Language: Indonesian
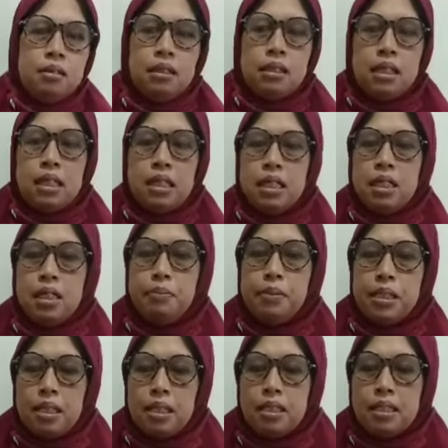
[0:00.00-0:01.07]
dan ini
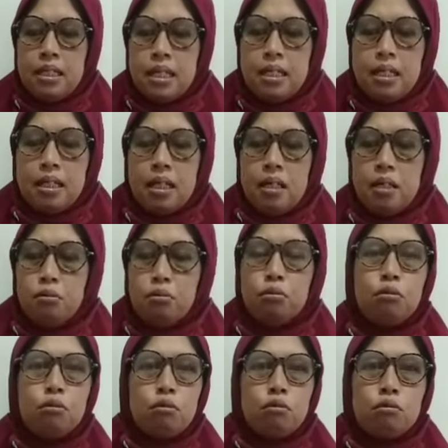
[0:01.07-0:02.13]
bisa dijadikan
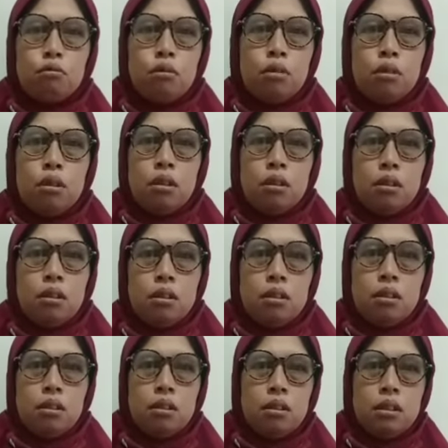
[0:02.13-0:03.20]
untuk
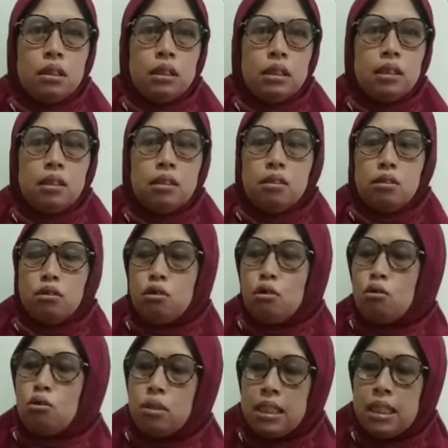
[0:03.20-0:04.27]
uh,
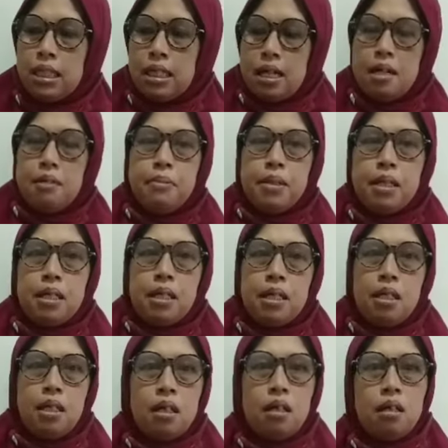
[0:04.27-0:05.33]
solusi ya
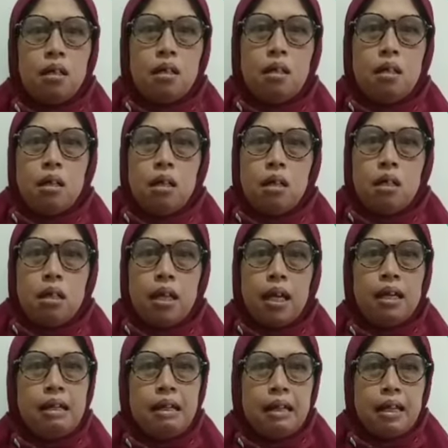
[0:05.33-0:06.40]
bagi
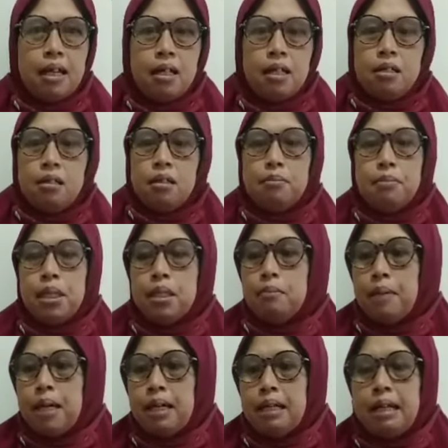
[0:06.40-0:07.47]
rekan-rekan,
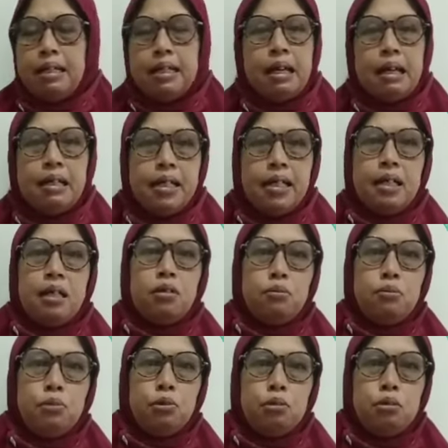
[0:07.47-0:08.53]
teman-teman, adik-adik
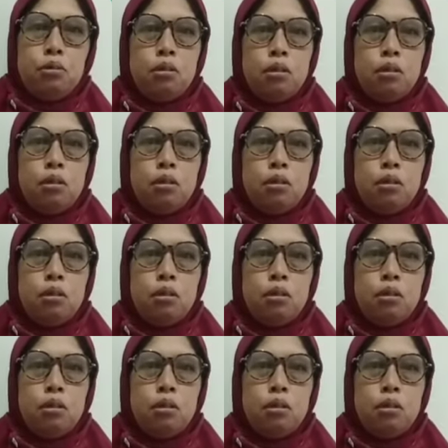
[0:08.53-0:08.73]
ataupun